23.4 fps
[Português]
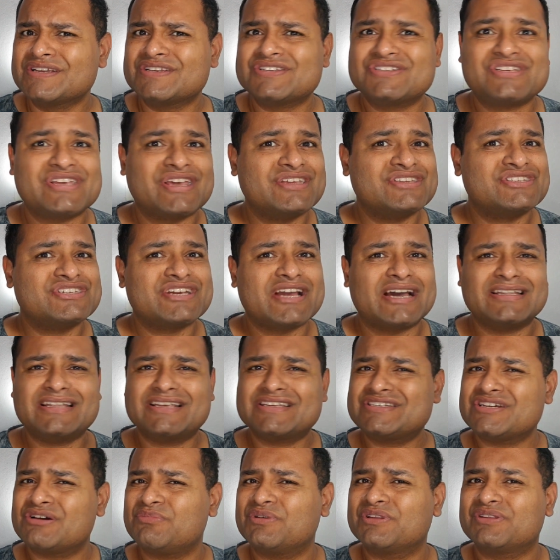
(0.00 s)
Gente, cada
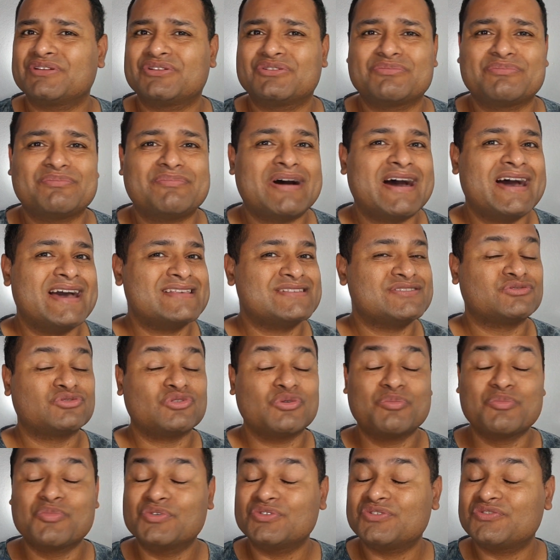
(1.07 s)
dia aumentando mais, eu tô
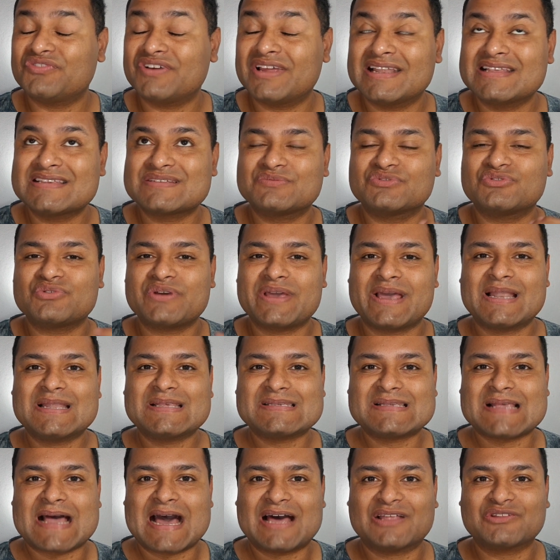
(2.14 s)
muito feliz, muito
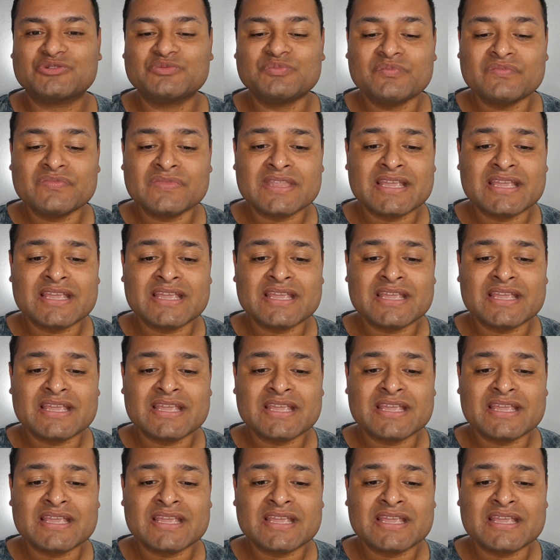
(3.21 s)
realizado.